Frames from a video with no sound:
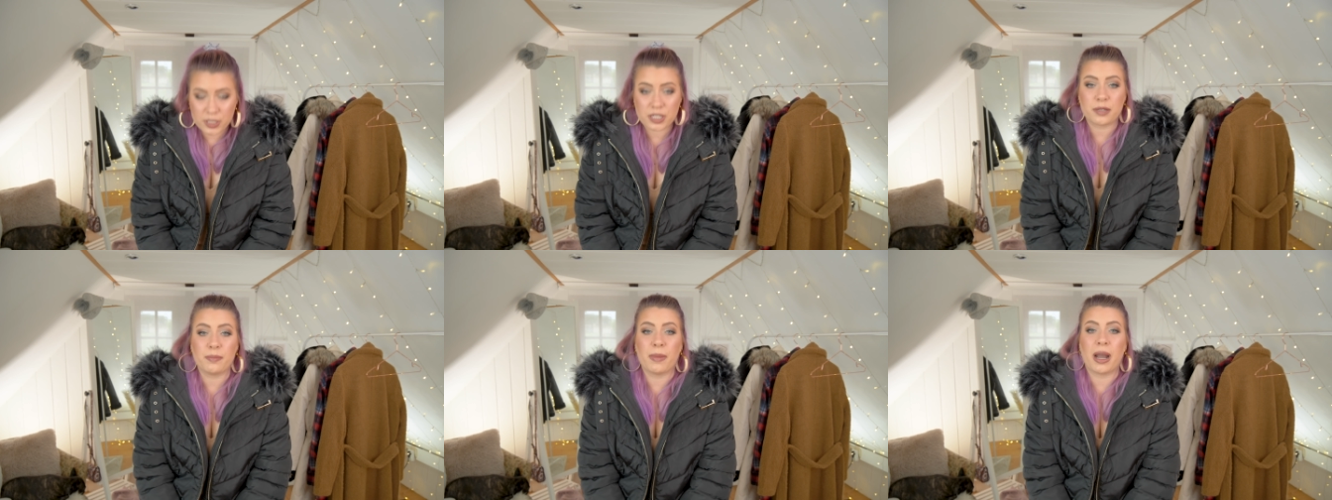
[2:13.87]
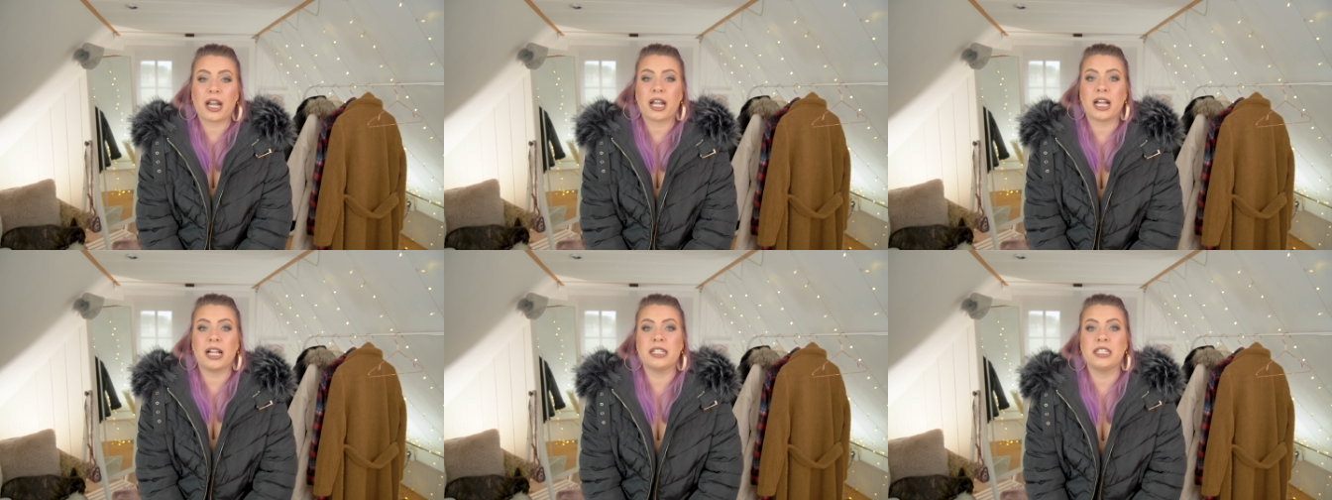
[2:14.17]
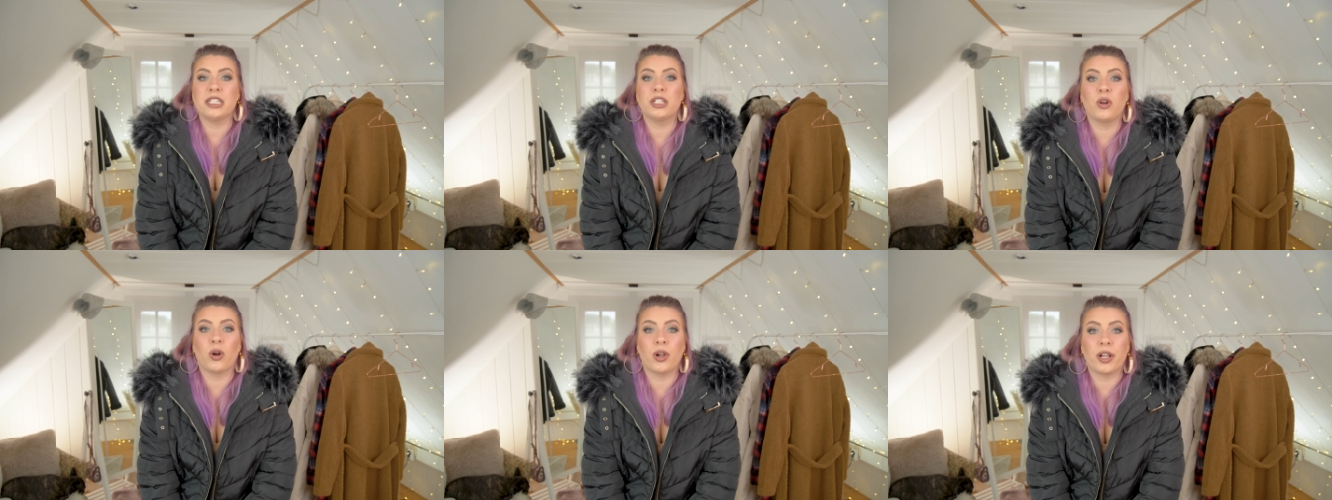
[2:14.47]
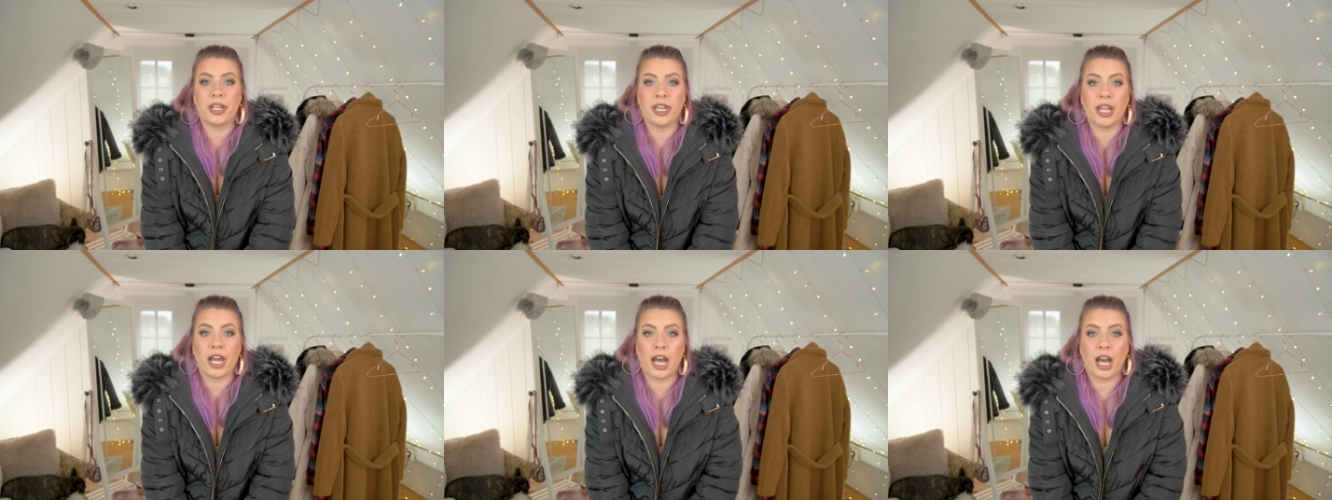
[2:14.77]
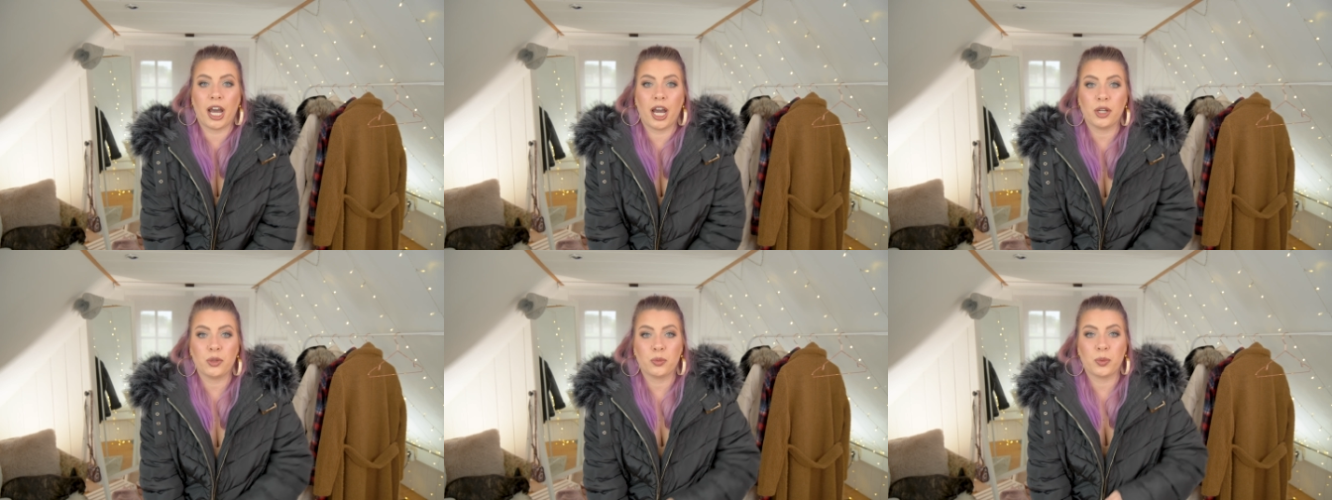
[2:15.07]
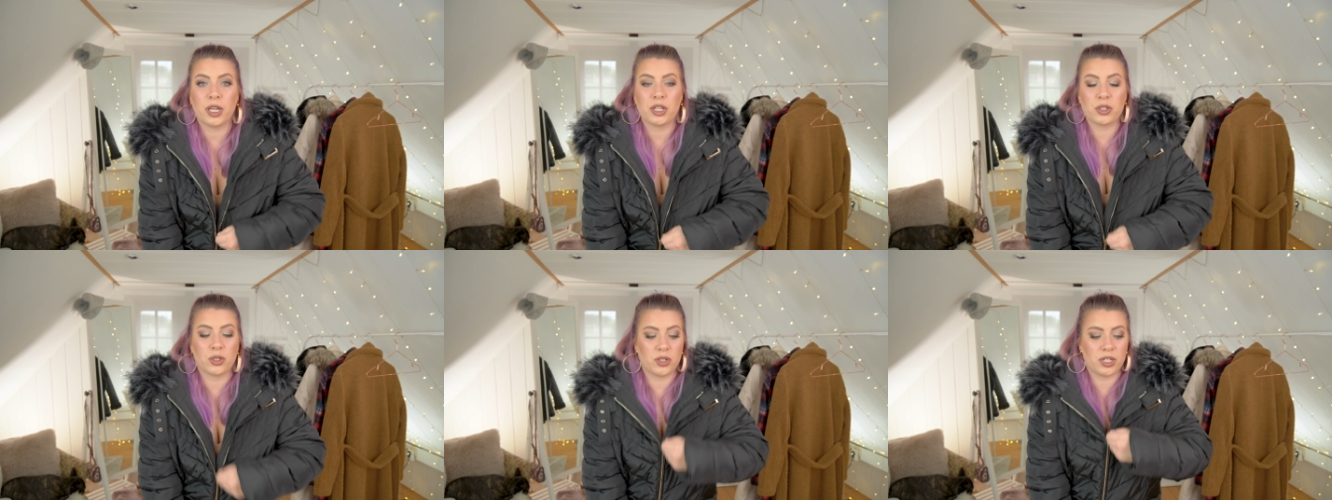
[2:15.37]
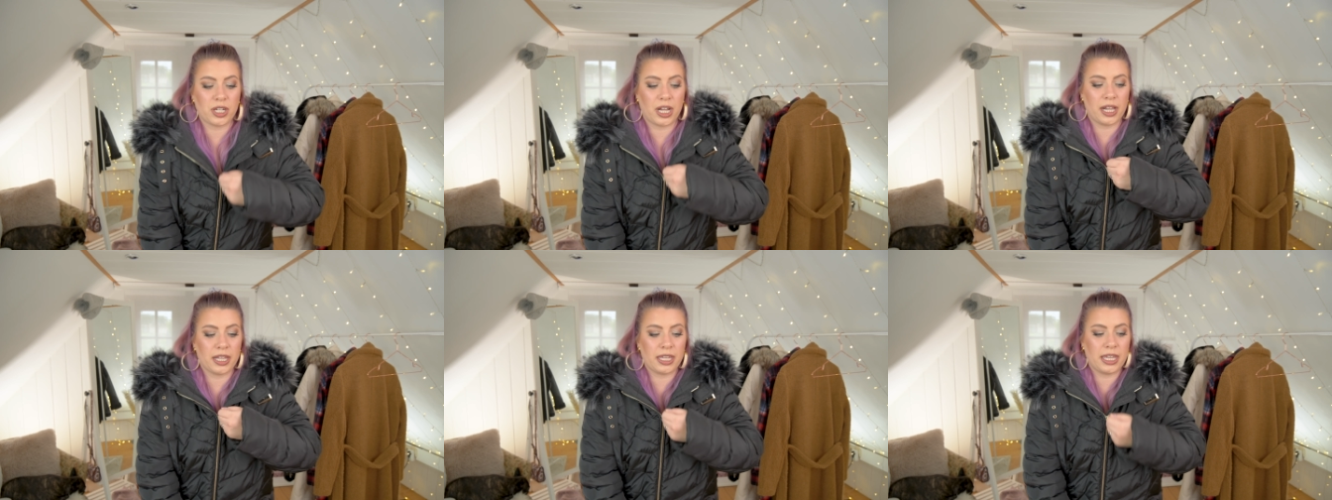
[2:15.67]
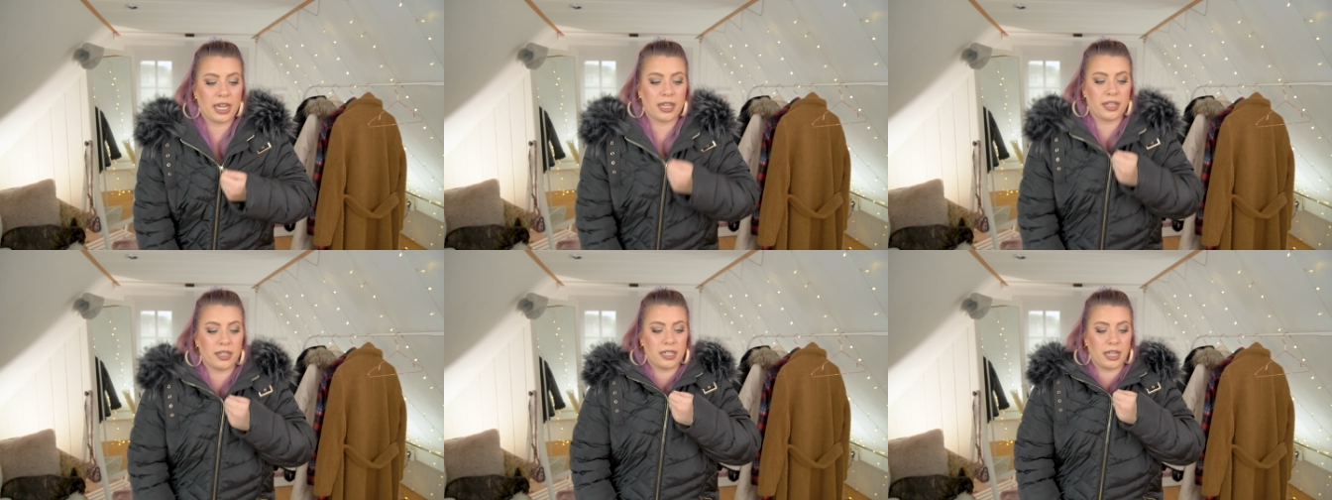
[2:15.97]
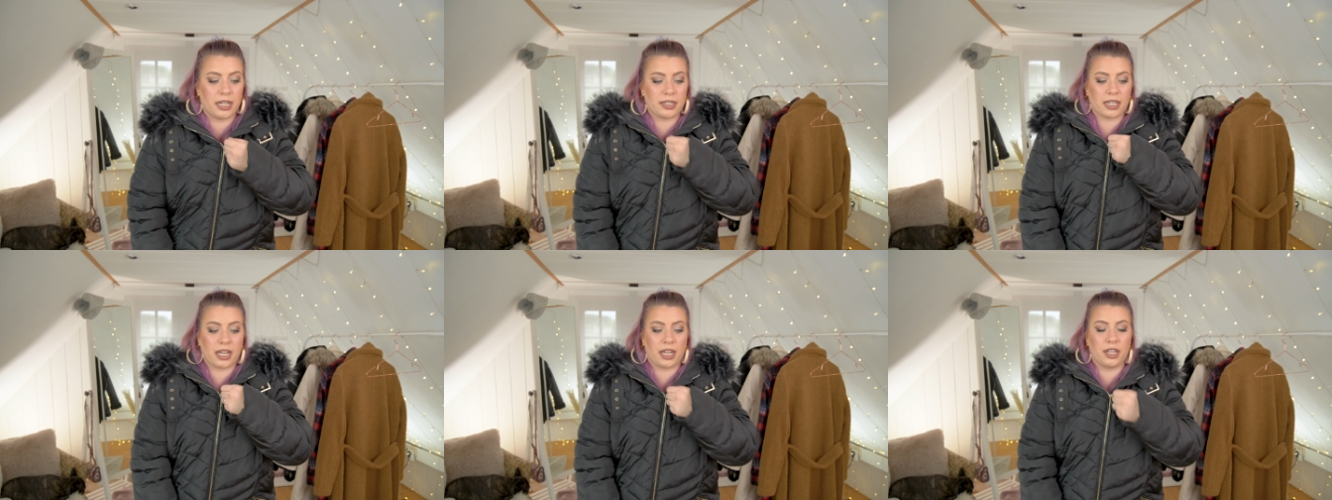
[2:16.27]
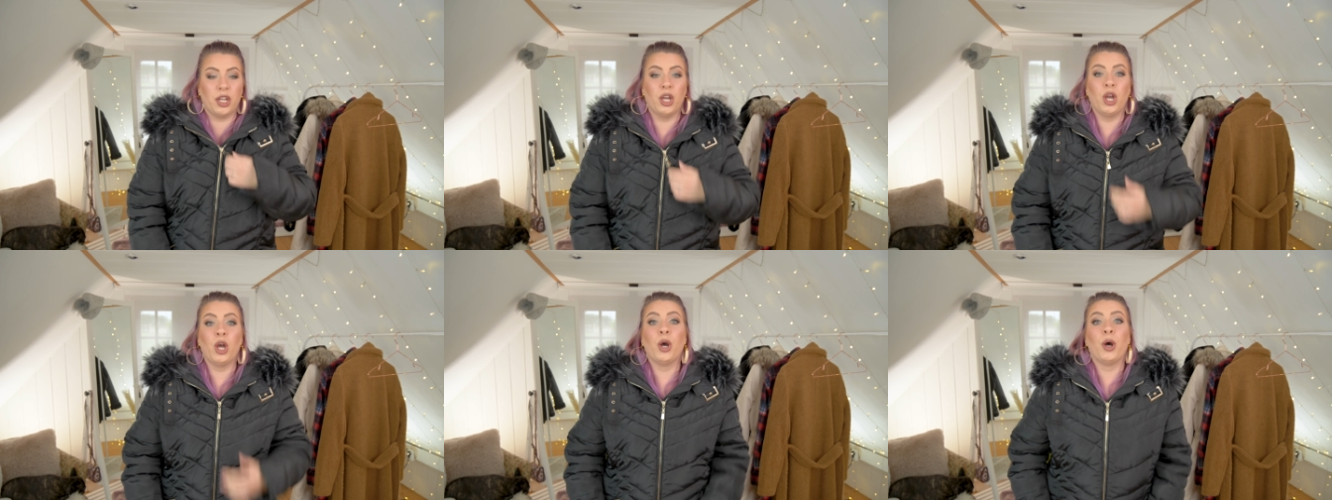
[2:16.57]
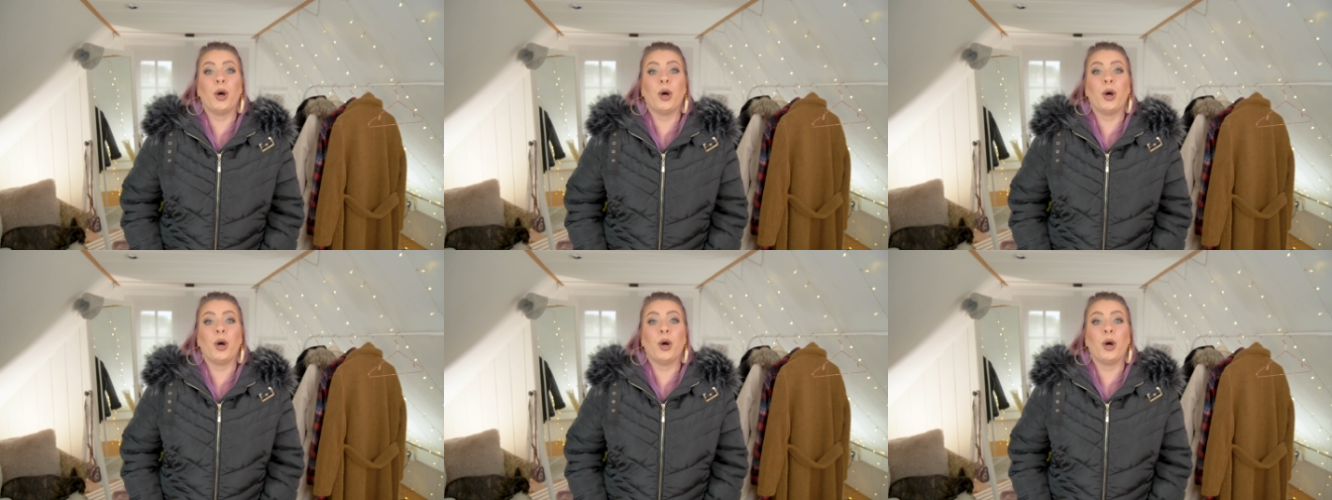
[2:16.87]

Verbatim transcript: Ich mag halt die goldene Hardware total gerne da dran.